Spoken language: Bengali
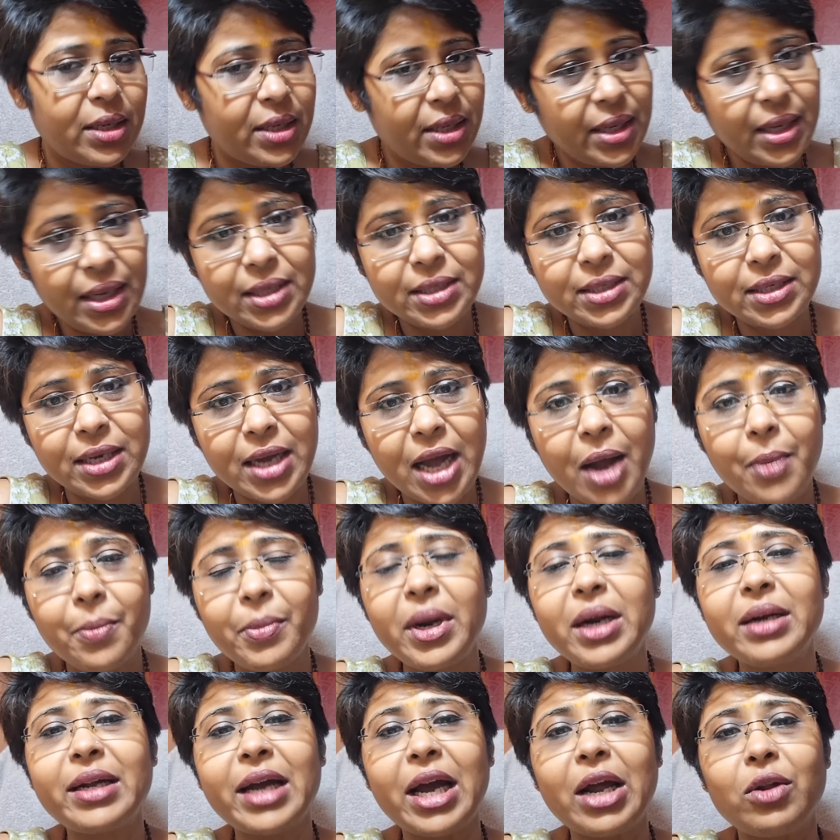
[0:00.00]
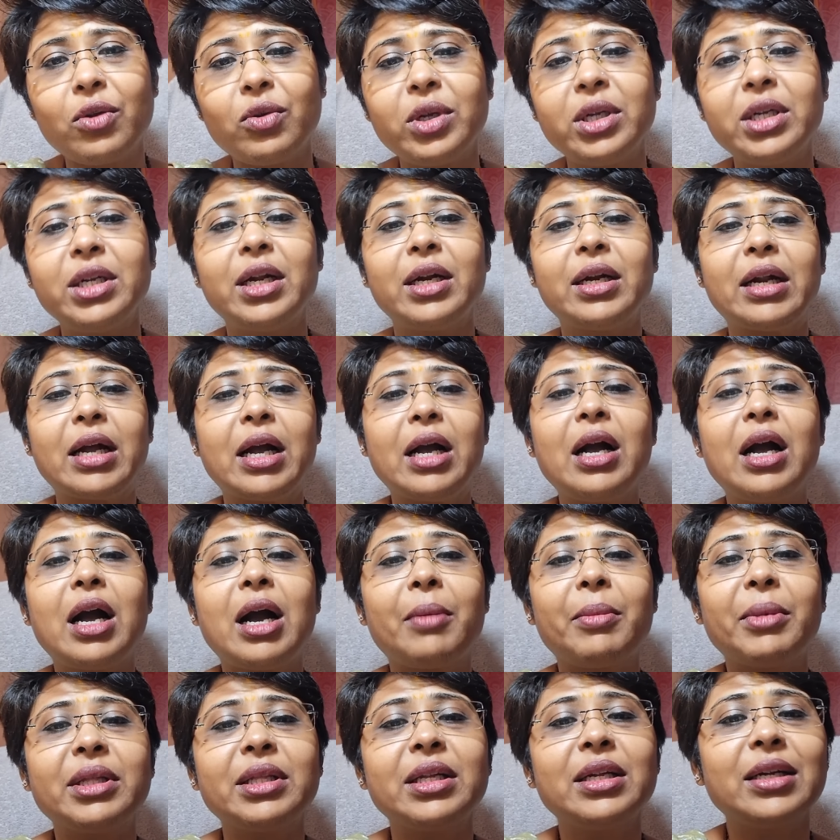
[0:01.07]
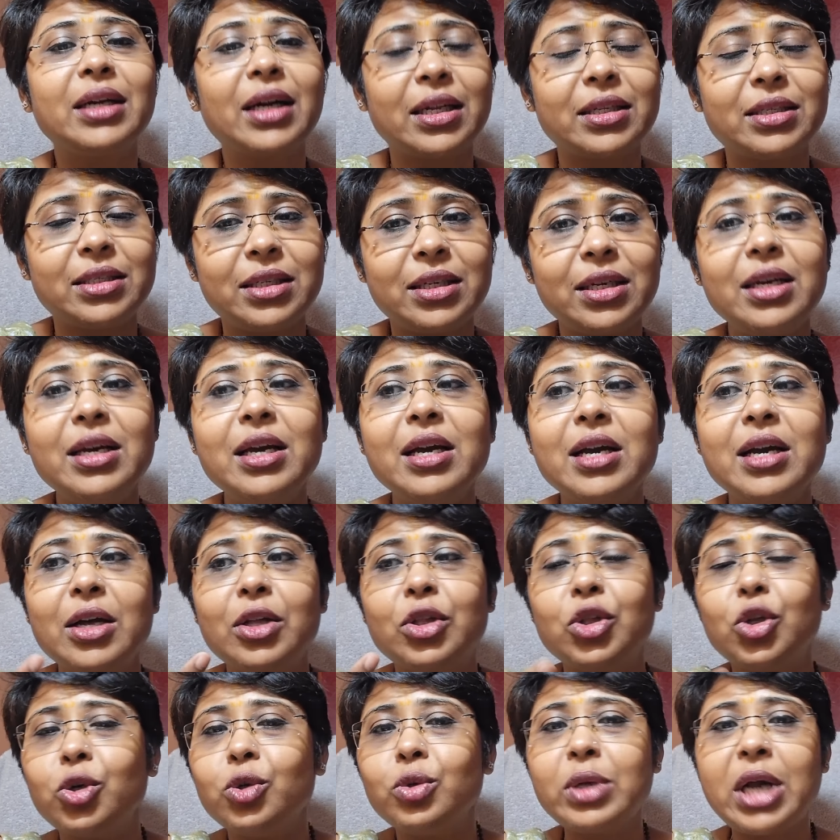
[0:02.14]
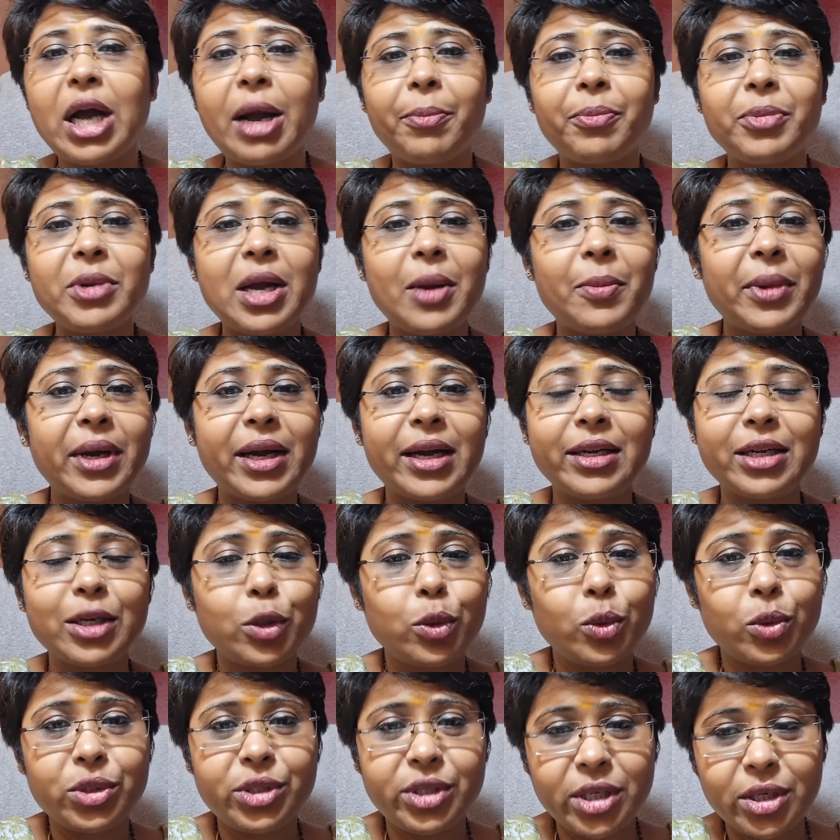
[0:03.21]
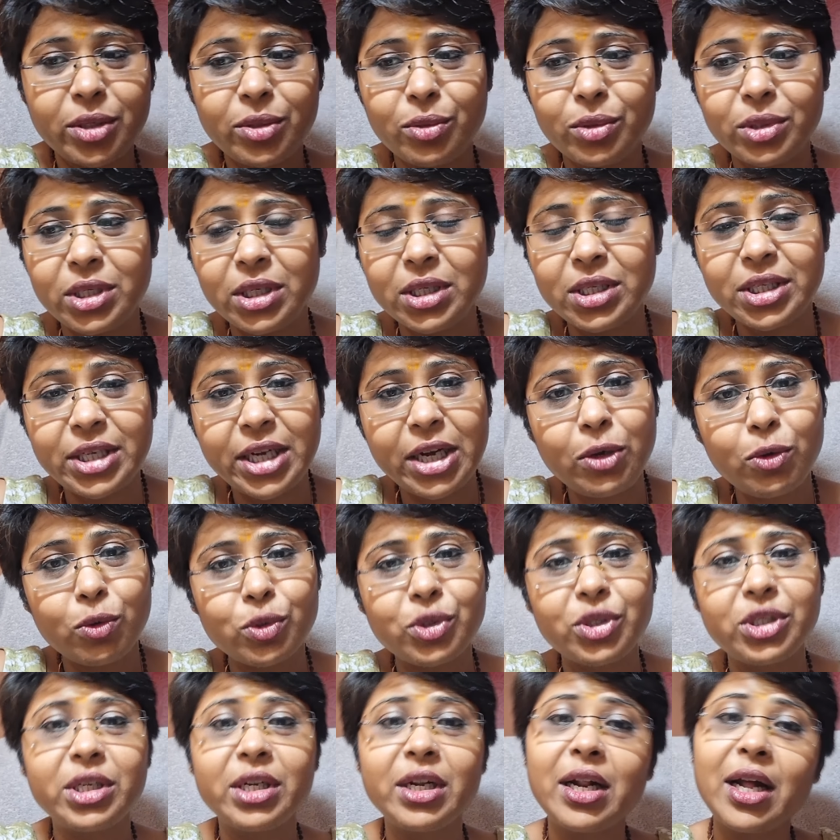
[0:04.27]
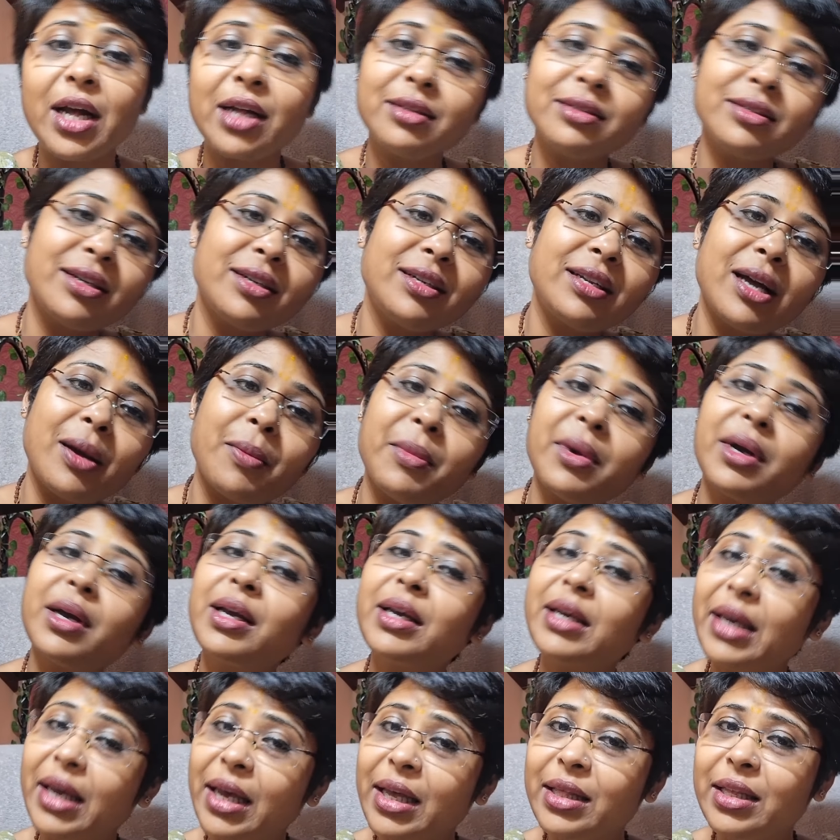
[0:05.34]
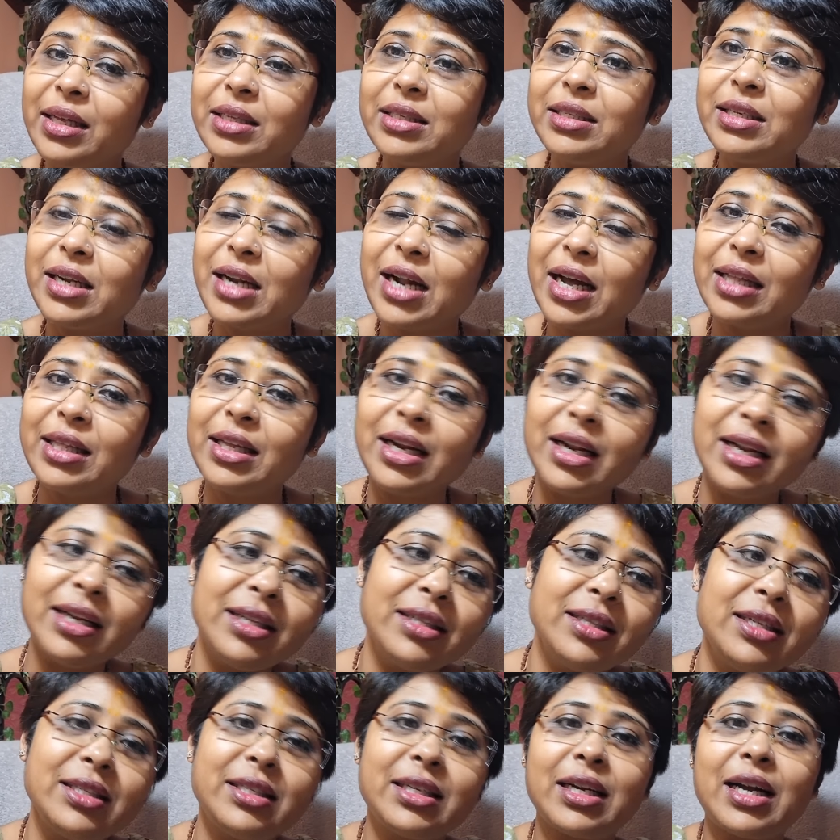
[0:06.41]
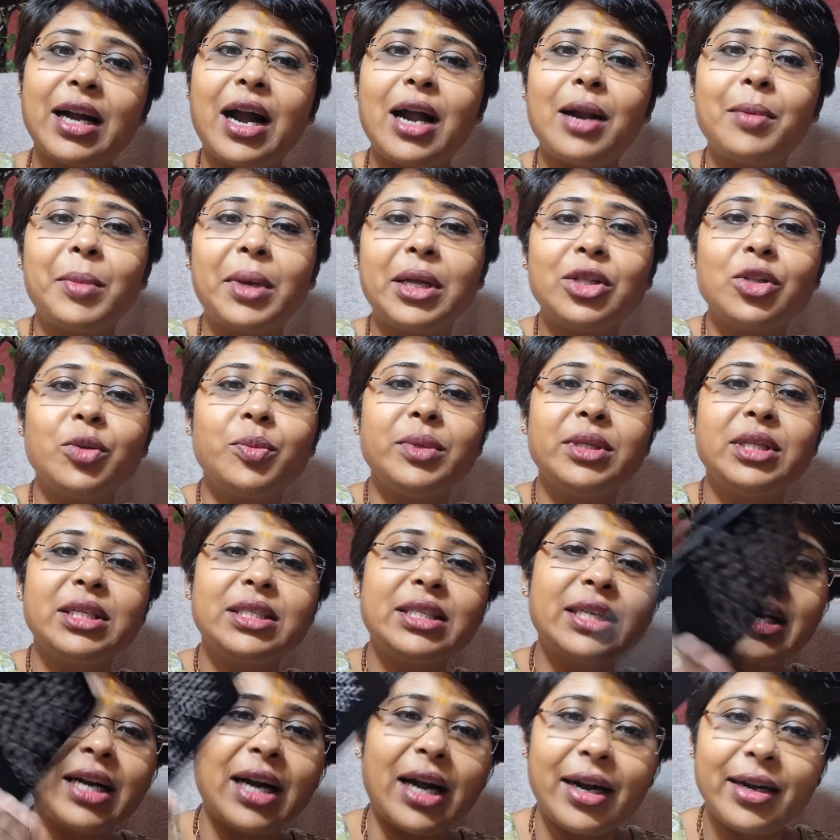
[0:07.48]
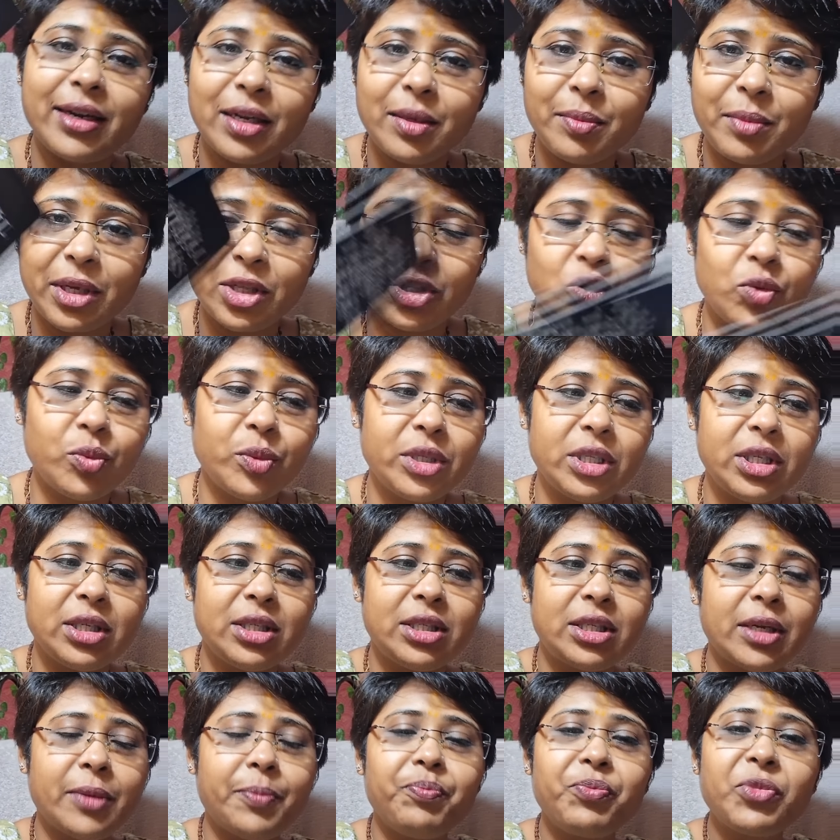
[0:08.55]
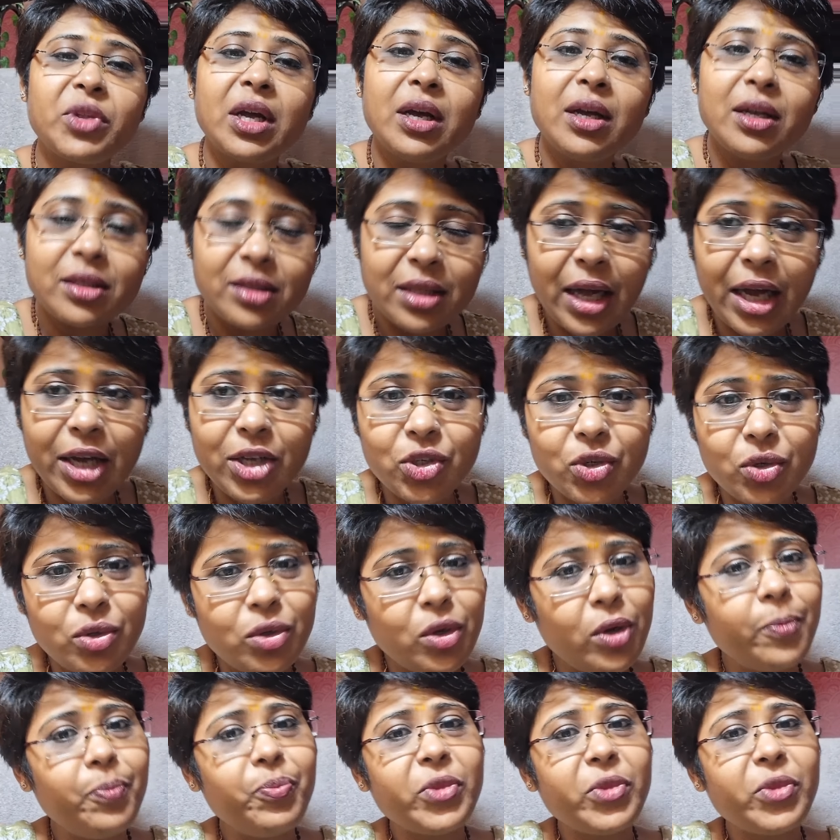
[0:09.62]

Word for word: ঠিক আছে আমরা ট্যারো রিডাররা আমাদের কাছে ধরুন আপনি আমাকে একটা কোশ্চেন করছেন সেই কোশ্চেনের অ্যান্সারটা আমাকে কে দিচ্ছে রাধারানী দিচ্ছে কার মাধ্যমে দিচ্ছে কার্ডের মাধ্যমে দিচ্ছে তাই জন্য